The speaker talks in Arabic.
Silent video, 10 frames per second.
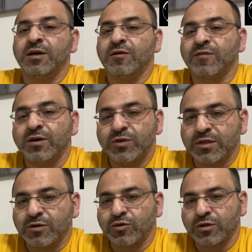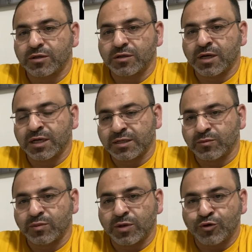فلو انت كنت اعزب
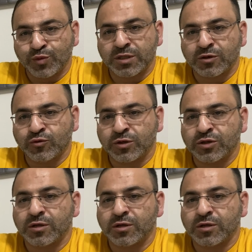او متزوج